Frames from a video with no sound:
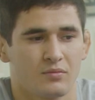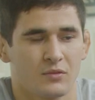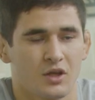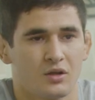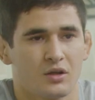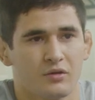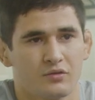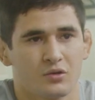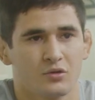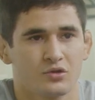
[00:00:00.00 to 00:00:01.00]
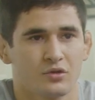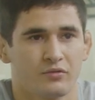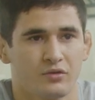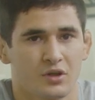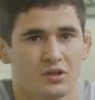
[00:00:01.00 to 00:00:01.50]
делали все, что в
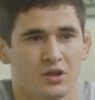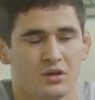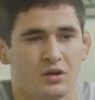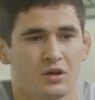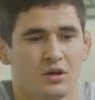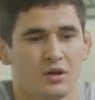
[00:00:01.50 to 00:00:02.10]
их силах.